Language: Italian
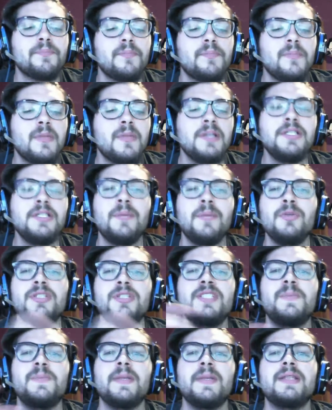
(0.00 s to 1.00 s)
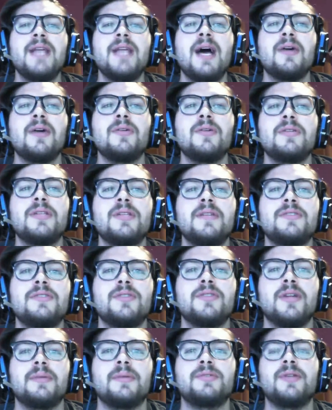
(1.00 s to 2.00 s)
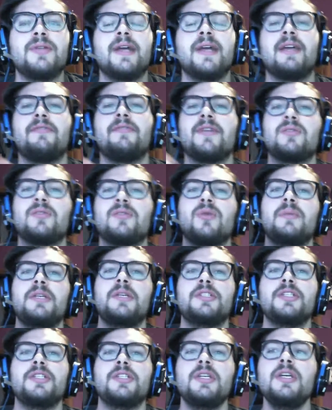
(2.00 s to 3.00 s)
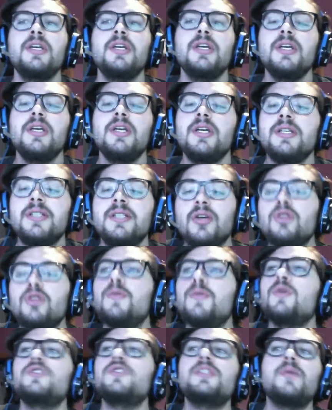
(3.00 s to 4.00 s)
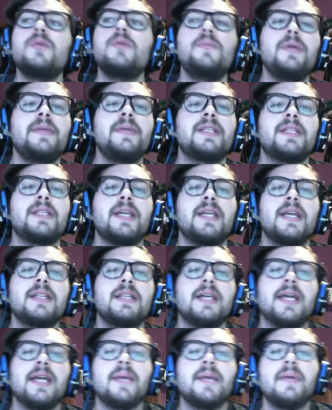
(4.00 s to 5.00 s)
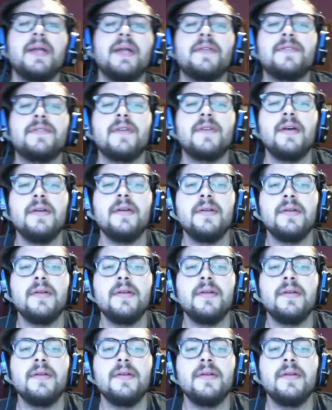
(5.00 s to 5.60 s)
diciamo di spettacolo, di televisione, una persona che ha fatto amici, secondo me non si può permettere di cantare Caparezza